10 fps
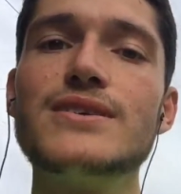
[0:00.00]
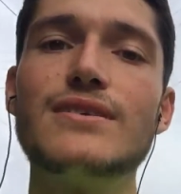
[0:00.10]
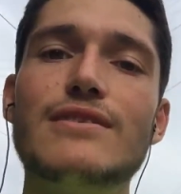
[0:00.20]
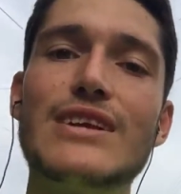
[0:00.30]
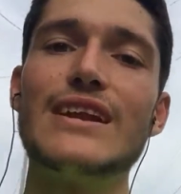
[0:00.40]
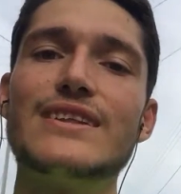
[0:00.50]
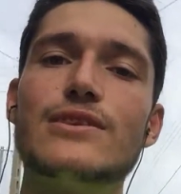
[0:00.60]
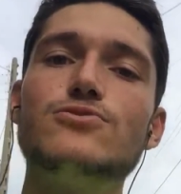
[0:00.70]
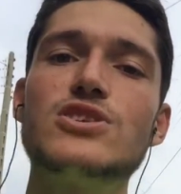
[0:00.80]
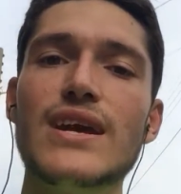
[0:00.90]
Ça veut dire qu'elle
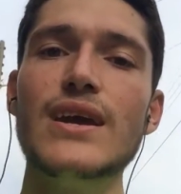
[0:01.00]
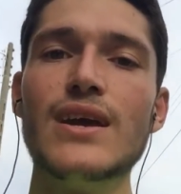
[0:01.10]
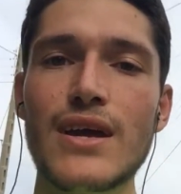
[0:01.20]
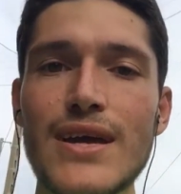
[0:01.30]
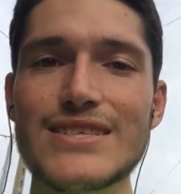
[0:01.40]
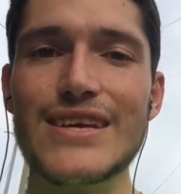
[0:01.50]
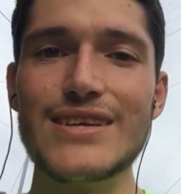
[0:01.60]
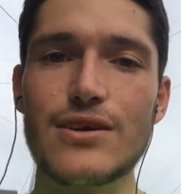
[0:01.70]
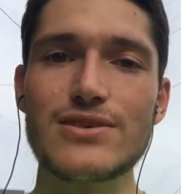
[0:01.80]
t'a touché, ça veut dire